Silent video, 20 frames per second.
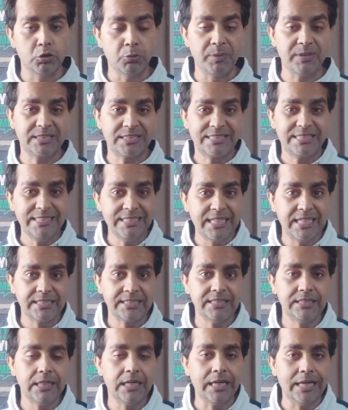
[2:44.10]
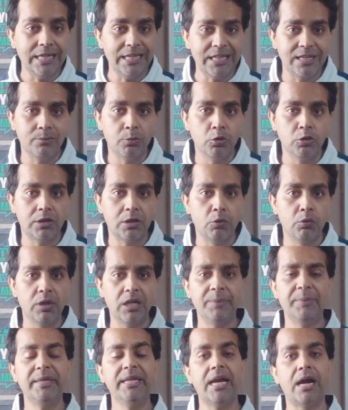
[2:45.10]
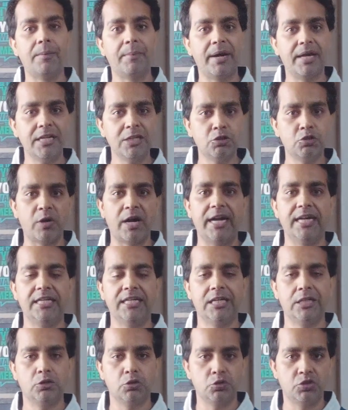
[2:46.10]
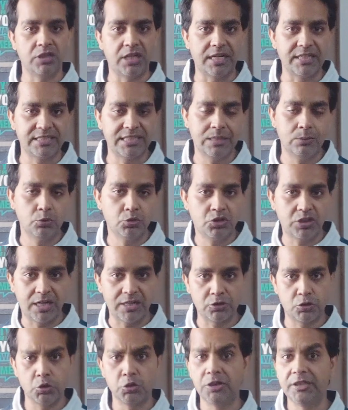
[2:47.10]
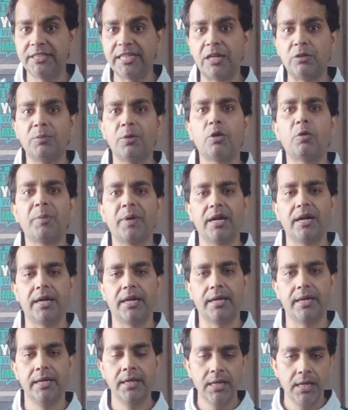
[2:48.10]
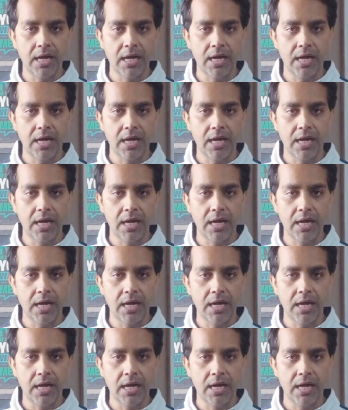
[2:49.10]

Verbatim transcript: तो मैं सीधा सीधा क्लियर बोलता हूँ कि भाई हमारी जो आईडी का जो चार्ज है वो चार सौ निन्यानवे रुपये का है